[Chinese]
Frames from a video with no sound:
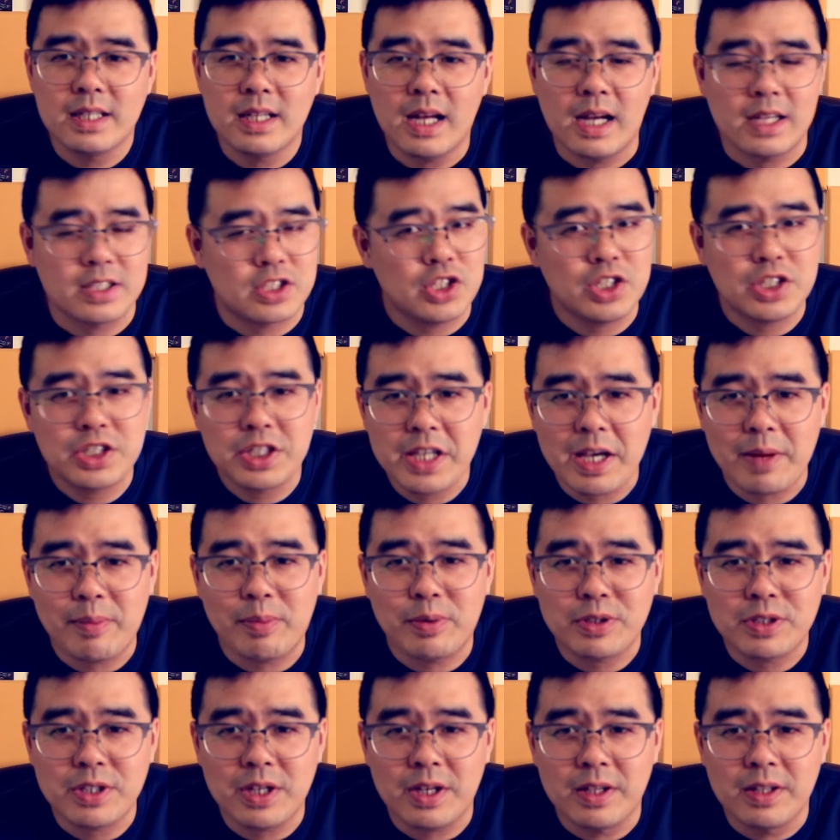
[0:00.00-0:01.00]
啊？”其实也
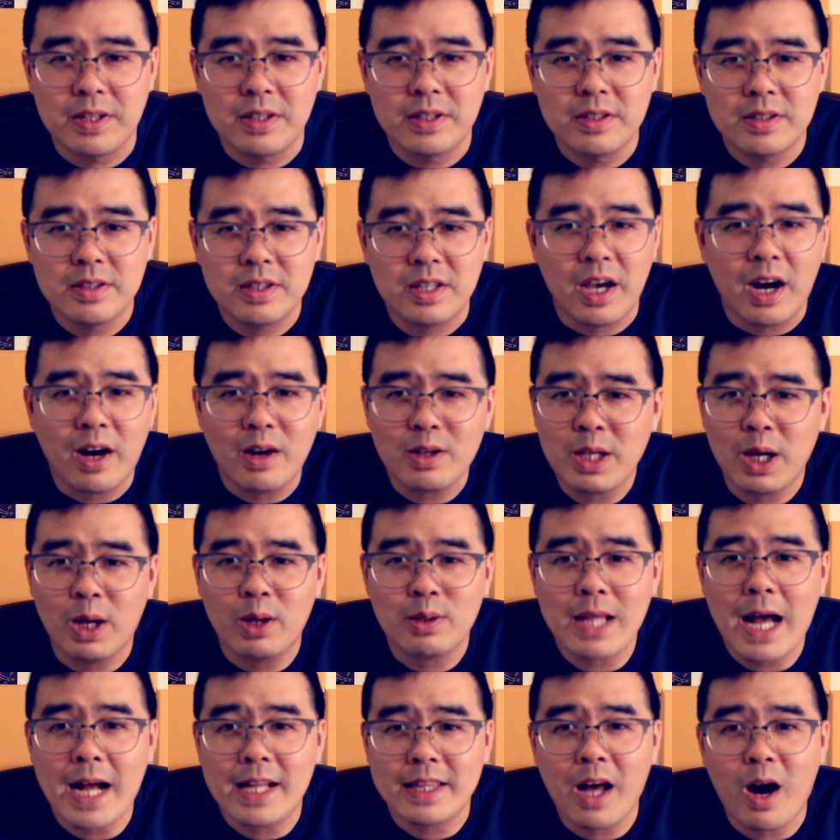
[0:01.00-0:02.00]
不是，条
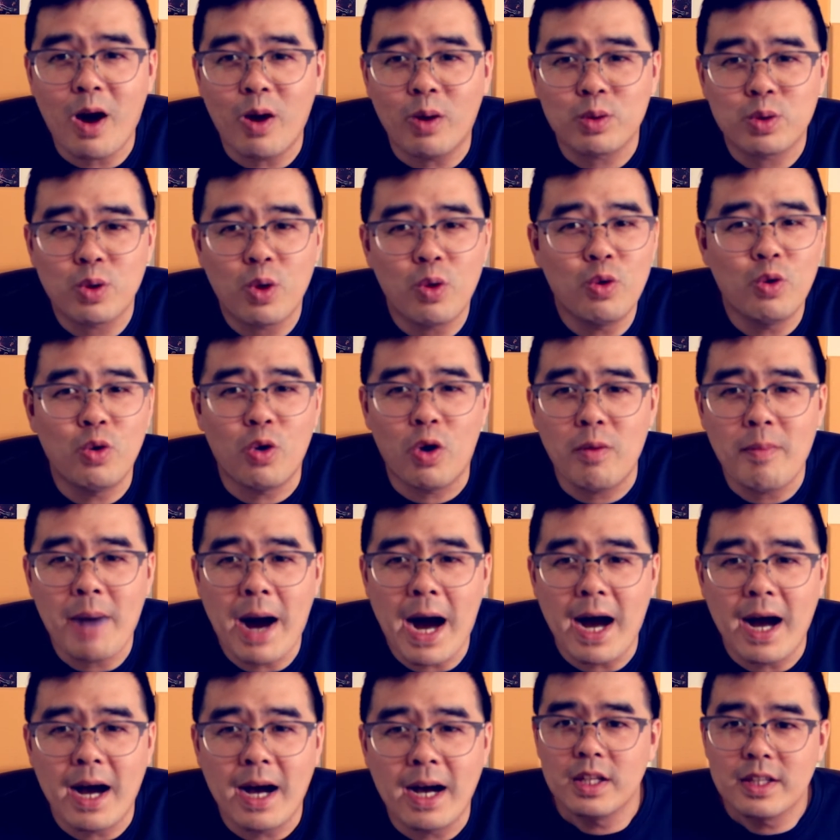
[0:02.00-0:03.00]
条大道通罗
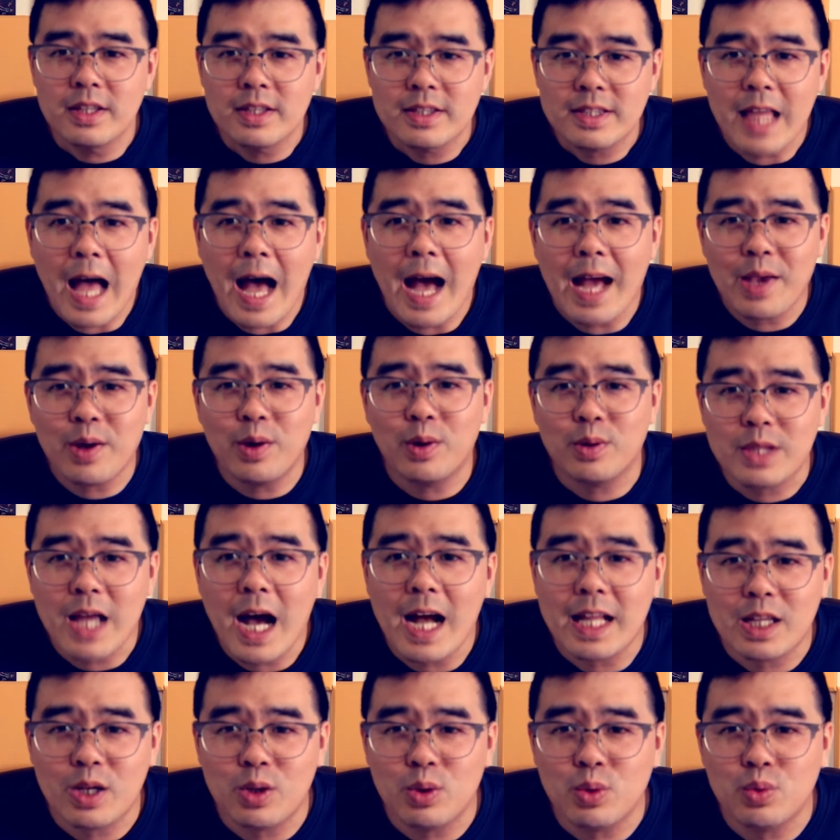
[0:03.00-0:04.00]
马，大有
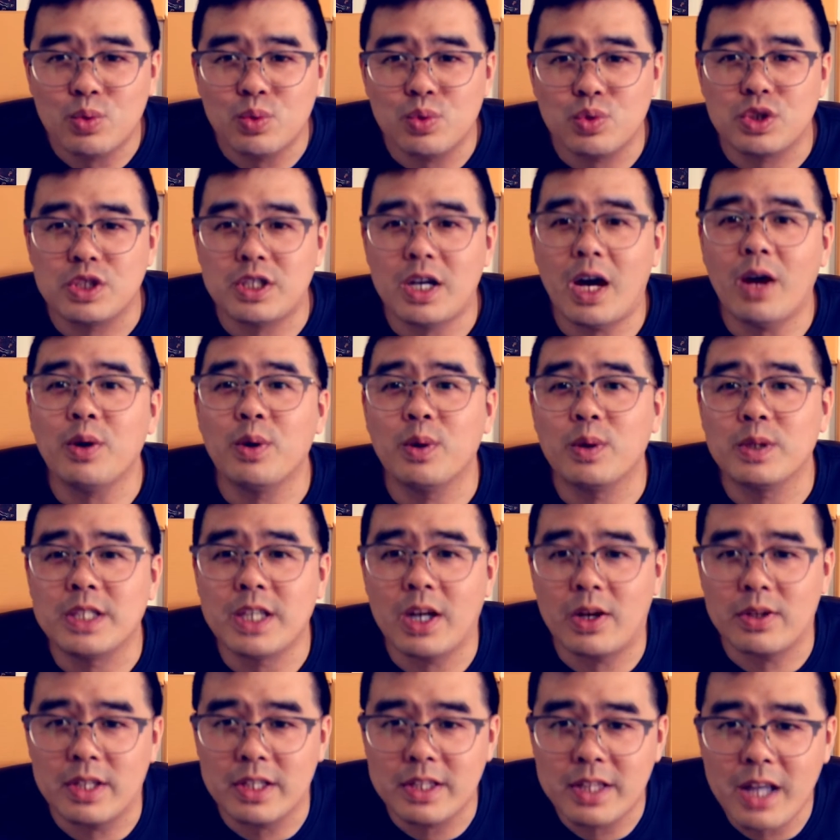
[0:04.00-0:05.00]
大的路，小有
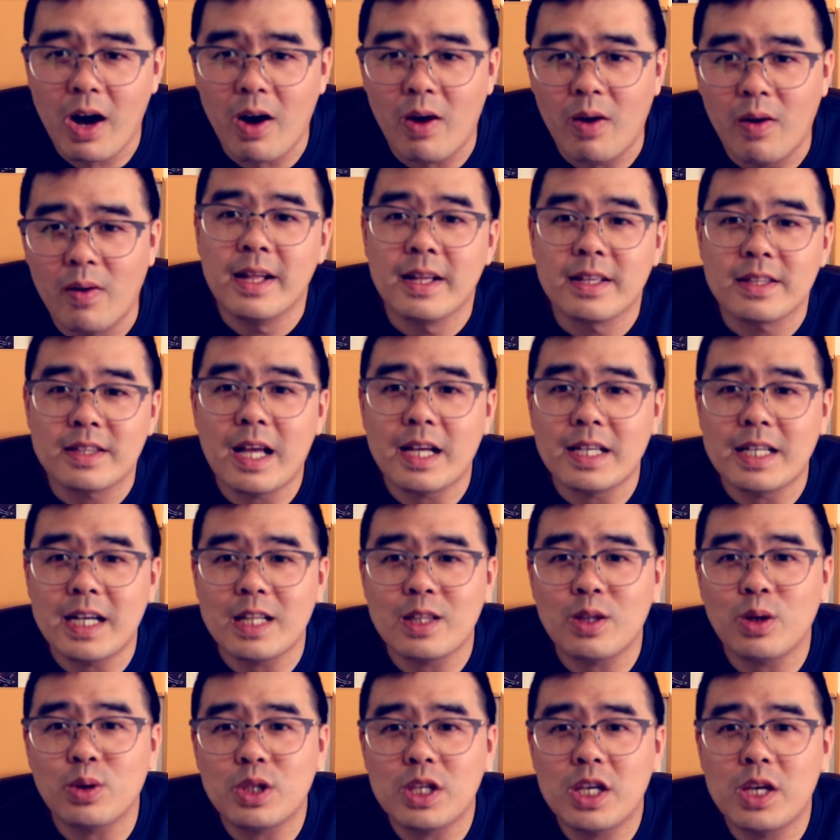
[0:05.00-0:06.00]
小的道。大家
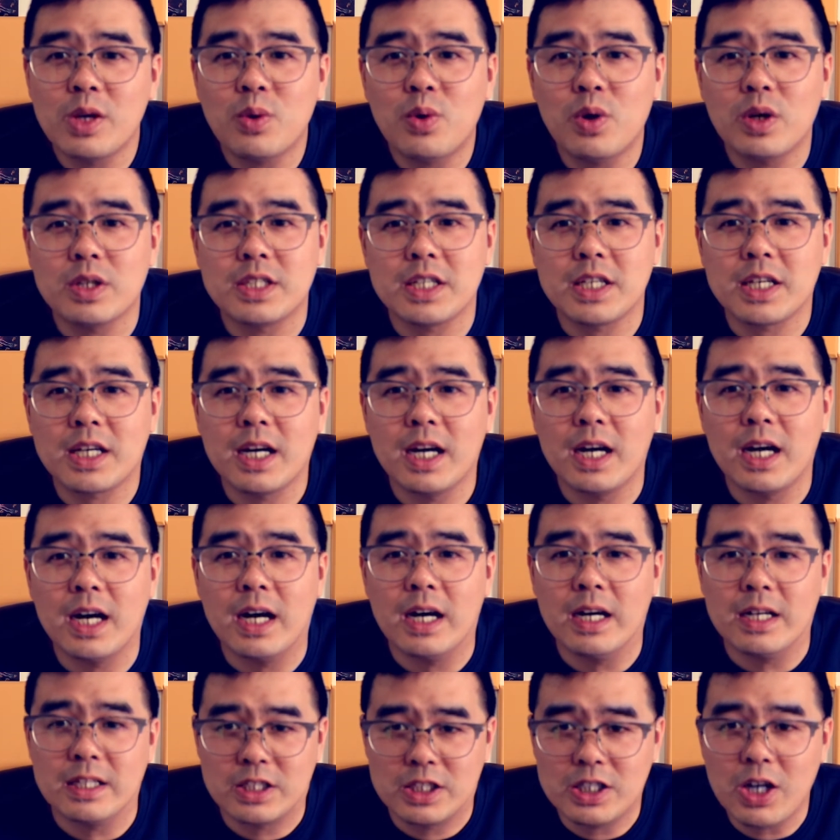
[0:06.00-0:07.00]
都听过这
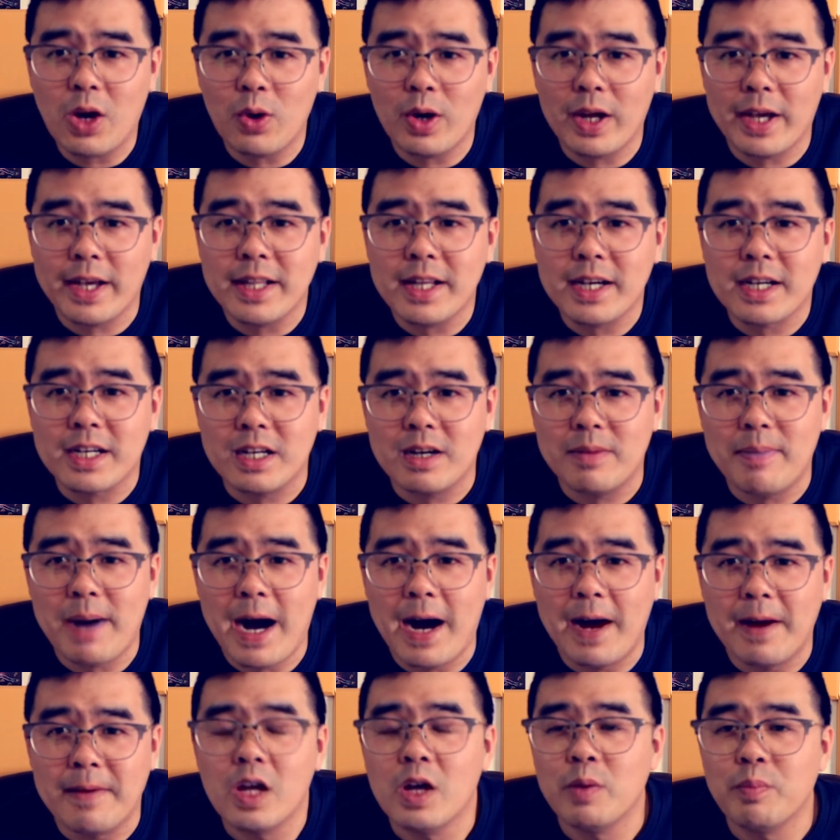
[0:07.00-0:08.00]
个赵雷的歌
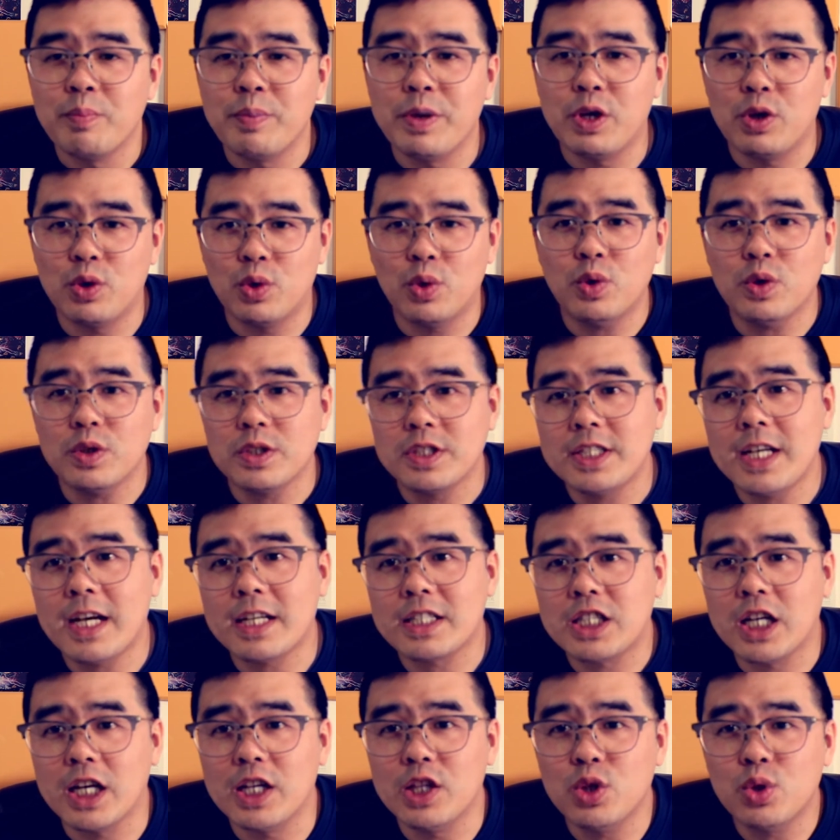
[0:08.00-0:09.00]
吧？比如
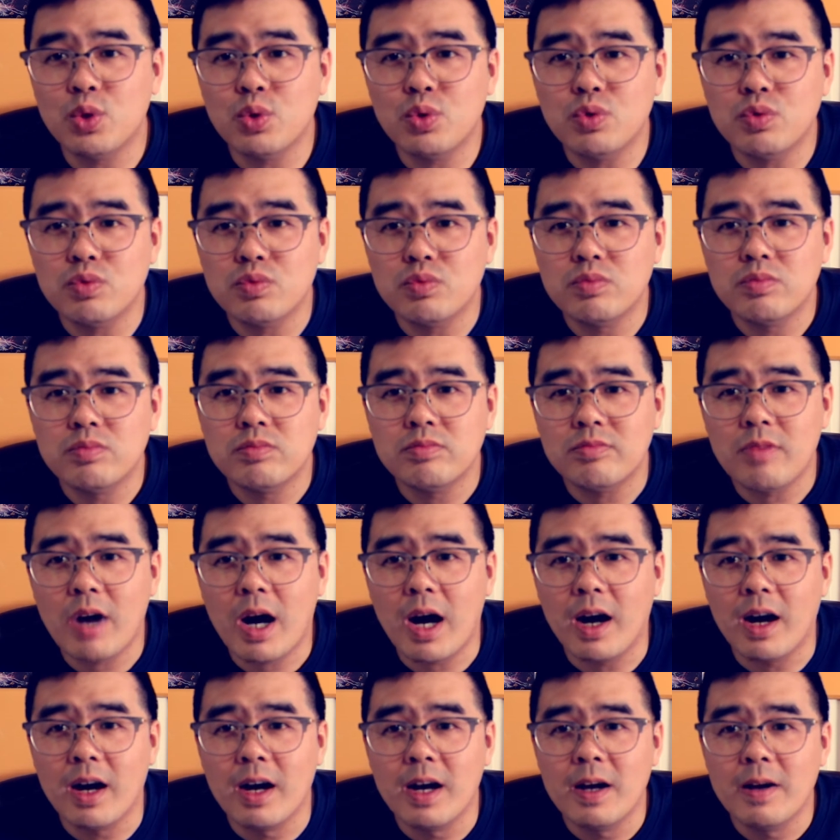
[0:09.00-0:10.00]
像《成都》。
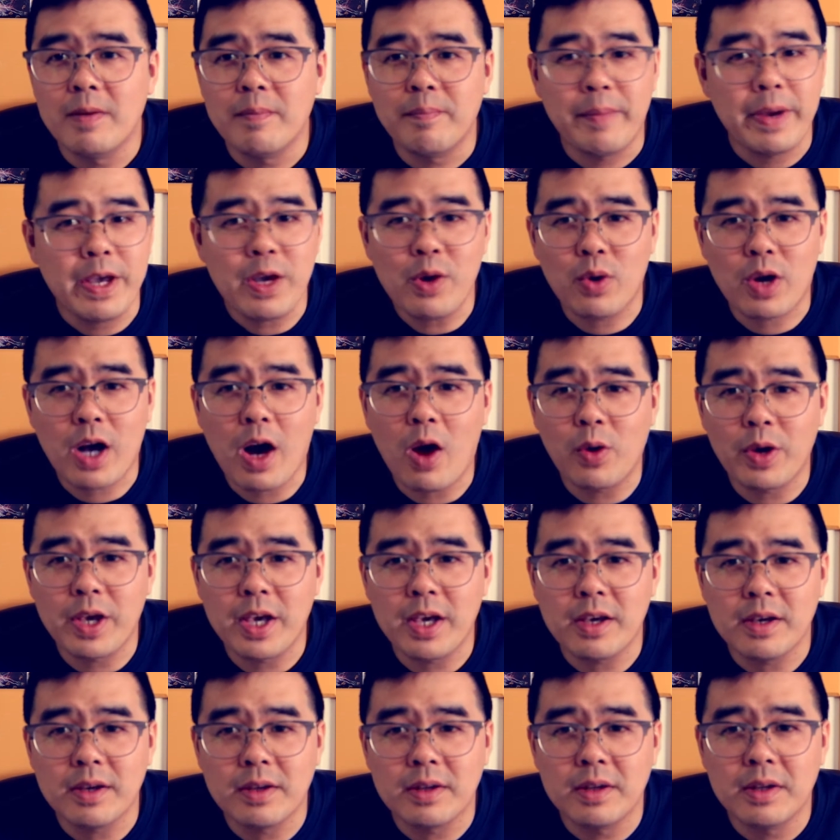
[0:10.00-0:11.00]
啊，没有高
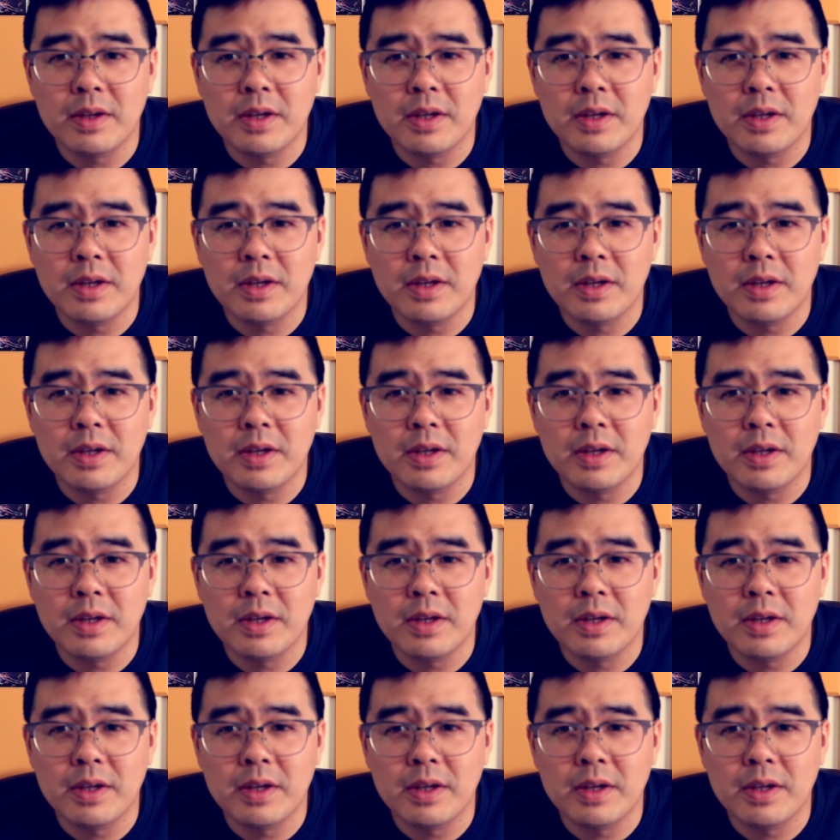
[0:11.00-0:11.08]
音，